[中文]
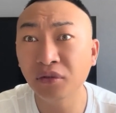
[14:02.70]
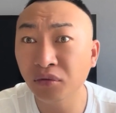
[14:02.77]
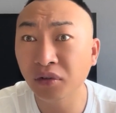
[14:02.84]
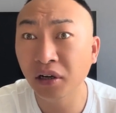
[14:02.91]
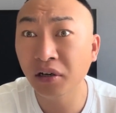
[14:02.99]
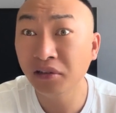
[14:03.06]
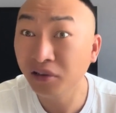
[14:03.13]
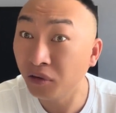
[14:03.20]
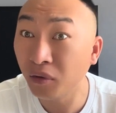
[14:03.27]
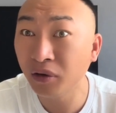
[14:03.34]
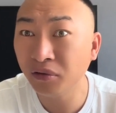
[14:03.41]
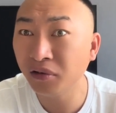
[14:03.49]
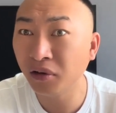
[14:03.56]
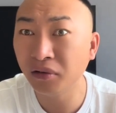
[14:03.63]
如何，请
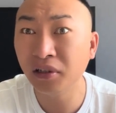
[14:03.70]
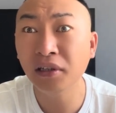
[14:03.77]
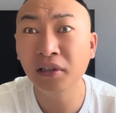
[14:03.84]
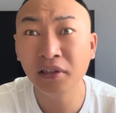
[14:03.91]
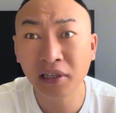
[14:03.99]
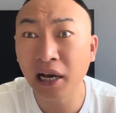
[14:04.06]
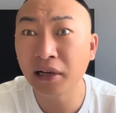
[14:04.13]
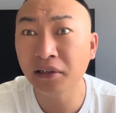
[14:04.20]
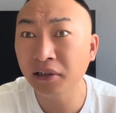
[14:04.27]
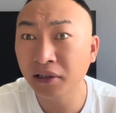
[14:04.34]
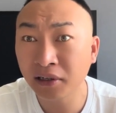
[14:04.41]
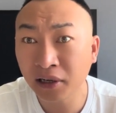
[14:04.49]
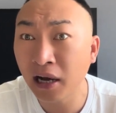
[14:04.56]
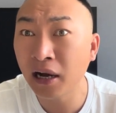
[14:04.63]
关注老弟，下集
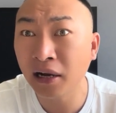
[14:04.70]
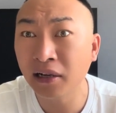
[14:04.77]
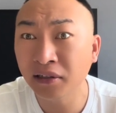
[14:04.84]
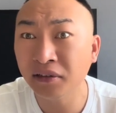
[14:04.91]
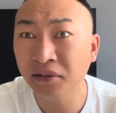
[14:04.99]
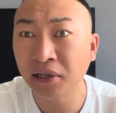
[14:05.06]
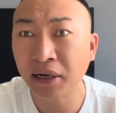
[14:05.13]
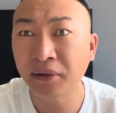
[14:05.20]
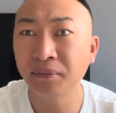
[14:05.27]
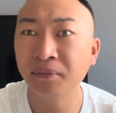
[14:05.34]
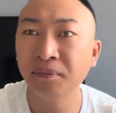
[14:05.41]
嘎嘎精彩。